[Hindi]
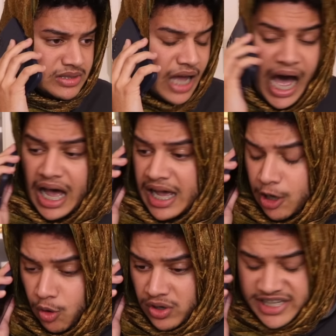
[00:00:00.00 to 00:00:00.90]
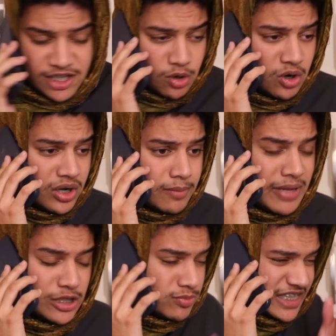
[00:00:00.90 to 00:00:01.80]
हाँ हेलो किधर हो
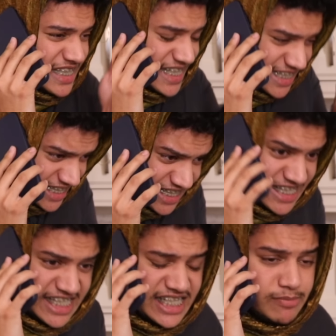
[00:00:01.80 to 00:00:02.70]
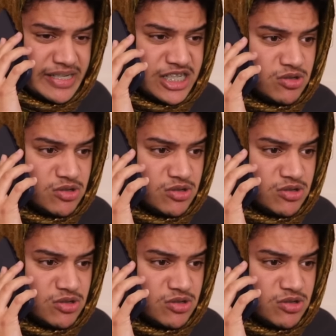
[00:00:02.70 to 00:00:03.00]
मैंने तुमसे कहा नहीं था कि नीचे आके बैठ जाओ